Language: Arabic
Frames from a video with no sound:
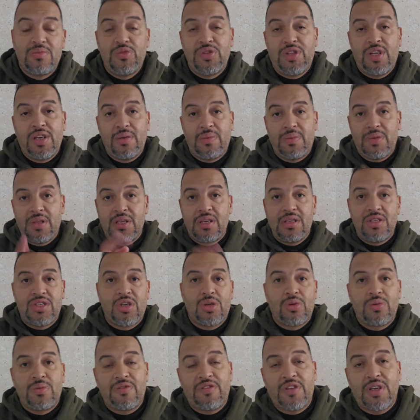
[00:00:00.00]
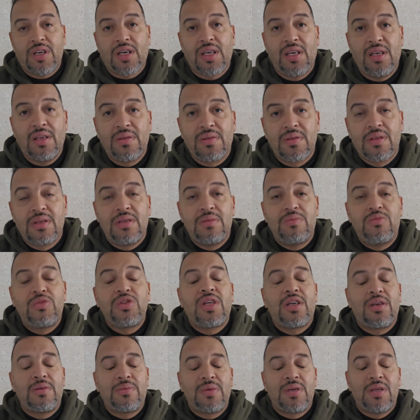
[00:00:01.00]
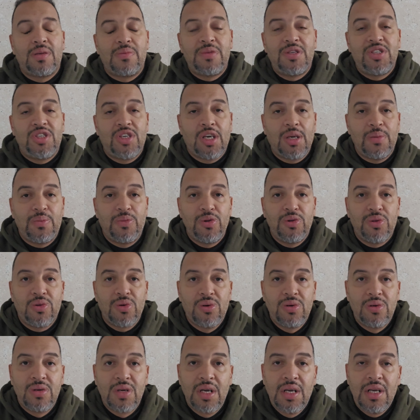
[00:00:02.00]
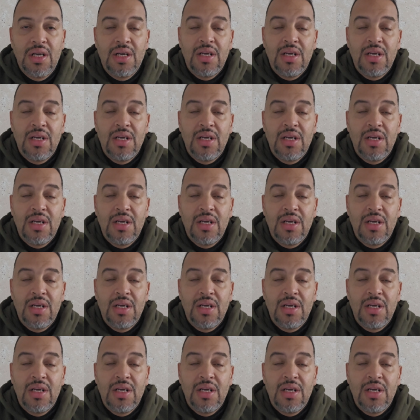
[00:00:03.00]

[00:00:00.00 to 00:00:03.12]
المدرب الجنوب افريقي المدرب البلجيكي بلوتو